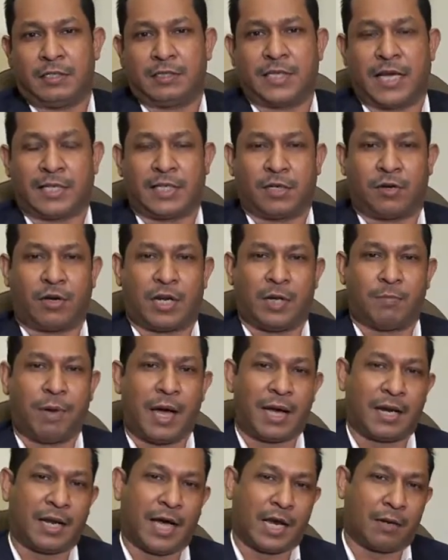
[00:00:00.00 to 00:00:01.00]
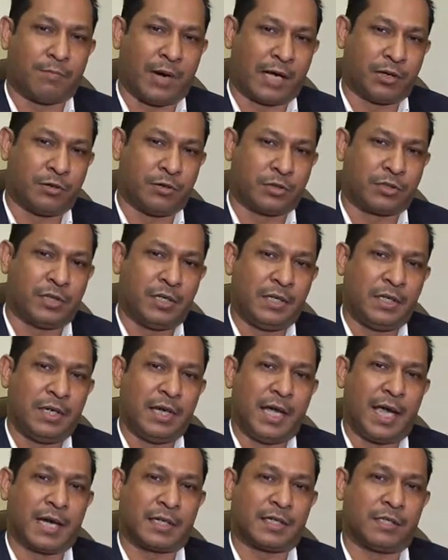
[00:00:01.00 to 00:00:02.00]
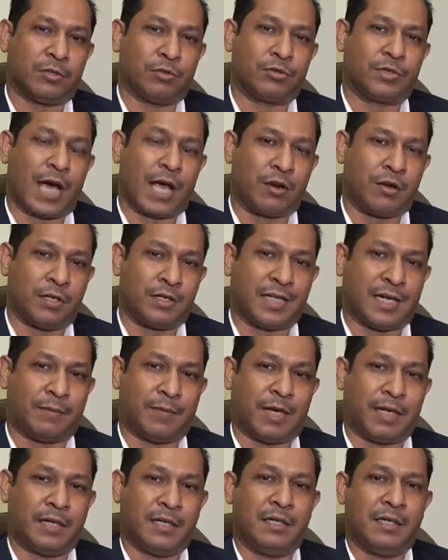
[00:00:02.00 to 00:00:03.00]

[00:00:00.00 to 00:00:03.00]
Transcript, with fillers: যাতে করে বাংলার মানুষ একটি উদাহরণ হিসাবে